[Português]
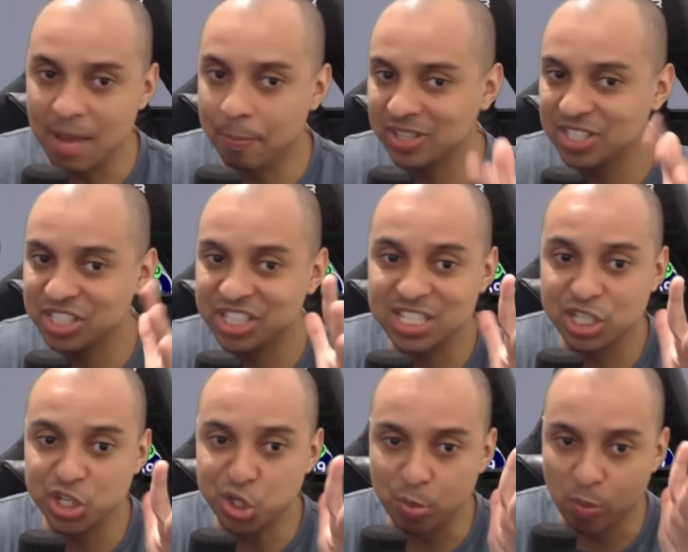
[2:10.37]
para deixar esse
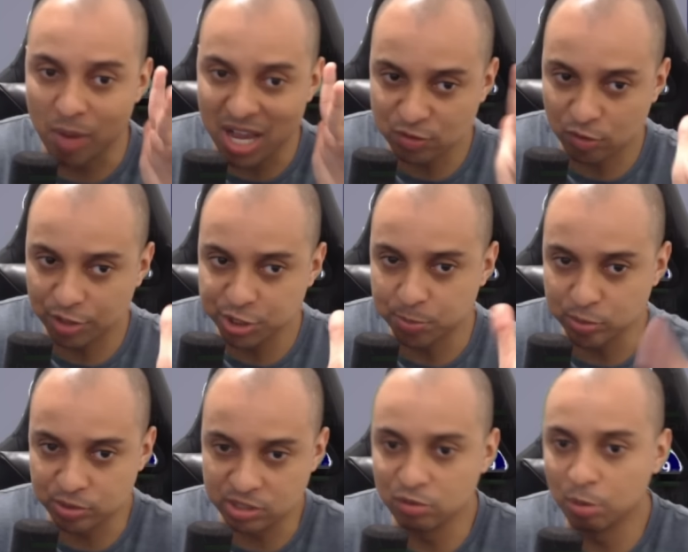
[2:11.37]
time o mais forte
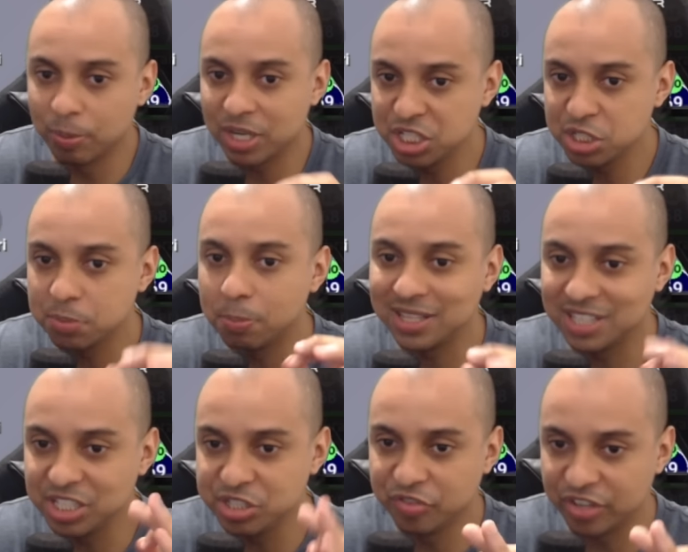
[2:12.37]
possível para a gente bater
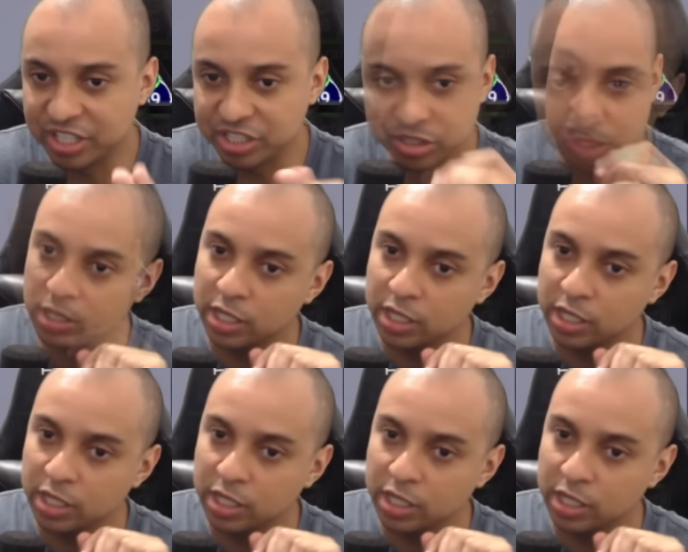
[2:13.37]
de frente.